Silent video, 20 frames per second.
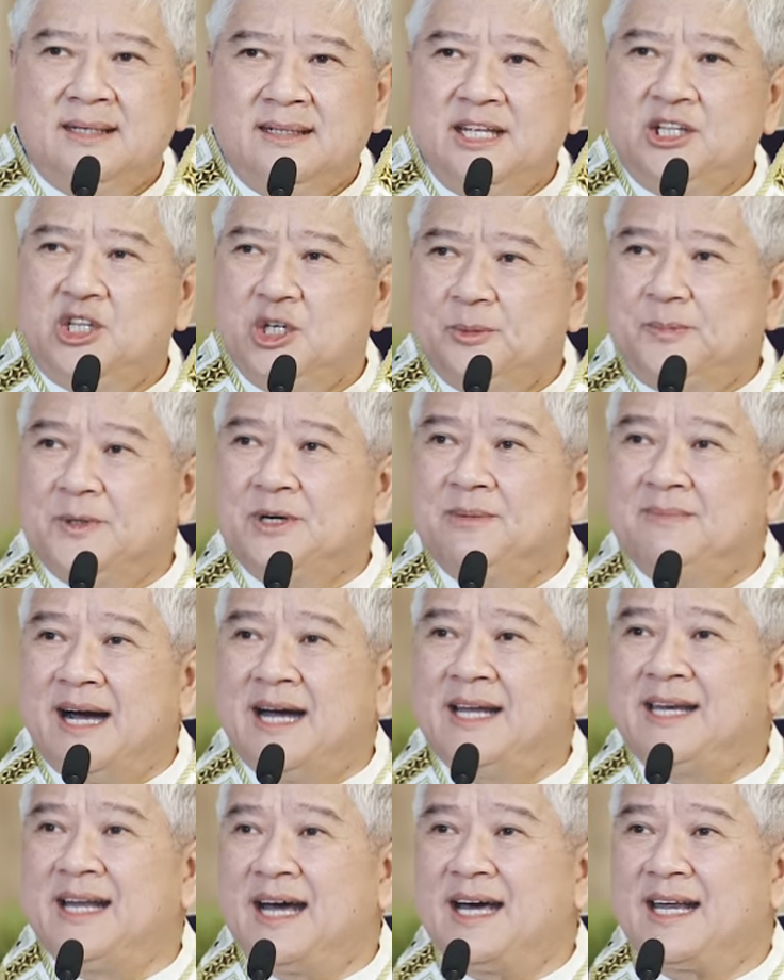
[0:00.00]
Nito pong
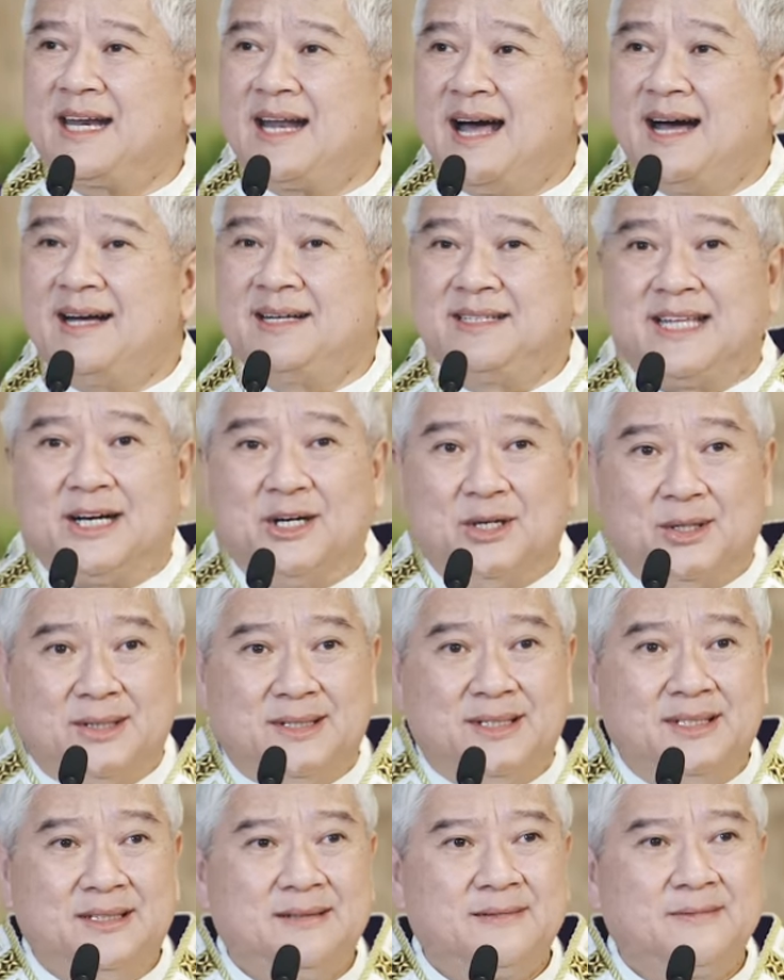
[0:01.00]
mga nakaraang
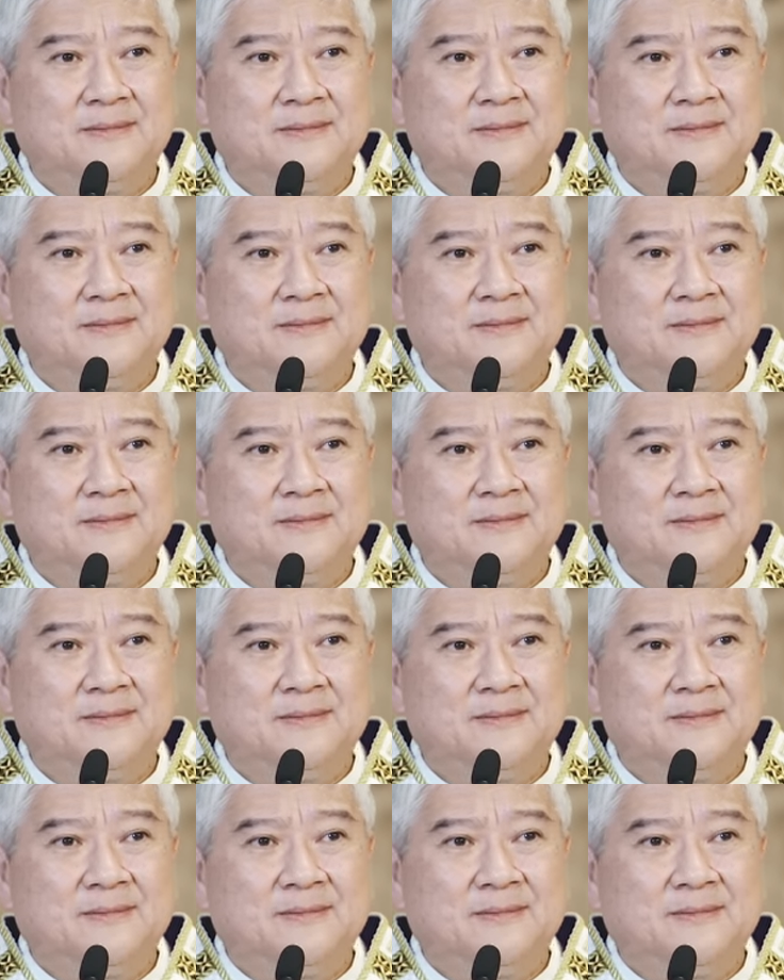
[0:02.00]
taon